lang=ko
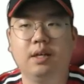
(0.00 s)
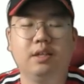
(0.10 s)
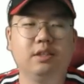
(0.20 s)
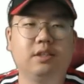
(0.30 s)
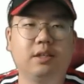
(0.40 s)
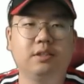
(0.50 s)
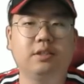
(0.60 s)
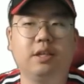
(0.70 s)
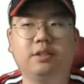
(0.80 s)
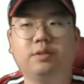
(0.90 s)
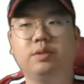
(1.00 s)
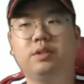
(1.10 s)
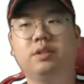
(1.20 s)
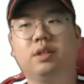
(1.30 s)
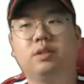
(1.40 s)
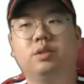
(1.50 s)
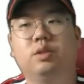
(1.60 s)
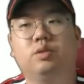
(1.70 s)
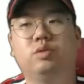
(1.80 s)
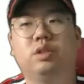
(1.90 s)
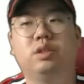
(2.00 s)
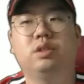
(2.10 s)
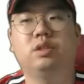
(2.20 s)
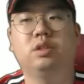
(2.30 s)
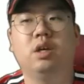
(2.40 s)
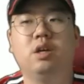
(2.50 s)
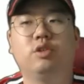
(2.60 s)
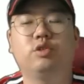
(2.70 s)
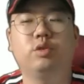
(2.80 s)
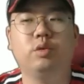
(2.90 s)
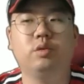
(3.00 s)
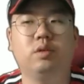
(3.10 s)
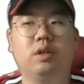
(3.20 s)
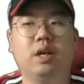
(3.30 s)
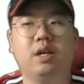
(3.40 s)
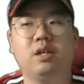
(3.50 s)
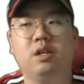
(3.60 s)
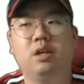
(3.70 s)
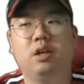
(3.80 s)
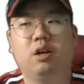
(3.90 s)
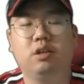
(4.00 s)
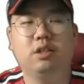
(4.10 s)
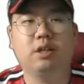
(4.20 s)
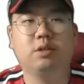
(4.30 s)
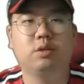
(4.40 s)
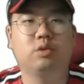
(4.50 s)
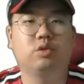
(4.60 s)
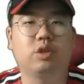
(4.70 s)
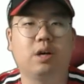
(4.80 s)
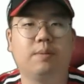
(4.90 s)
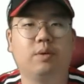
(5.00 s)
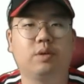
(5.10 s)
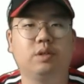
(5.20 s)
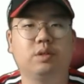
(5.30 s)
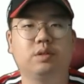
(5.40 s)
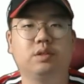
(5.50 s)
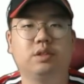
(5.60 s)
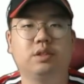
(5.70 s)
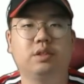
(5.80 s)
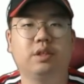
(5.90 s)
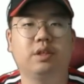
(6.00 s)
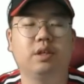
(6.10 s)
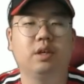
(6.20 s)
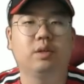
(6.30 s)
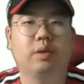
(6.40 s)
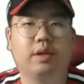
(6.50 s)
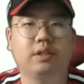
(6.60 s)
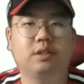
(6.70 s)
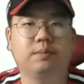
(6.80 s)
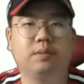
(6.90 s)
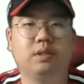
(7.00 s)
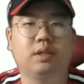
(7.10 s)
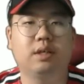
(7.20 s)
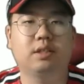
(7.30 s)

일단은 LG 트윈스 같은 경우에는 수요일 날 어, 이상경 선수가 복귀전을 치르게 되겠습니다.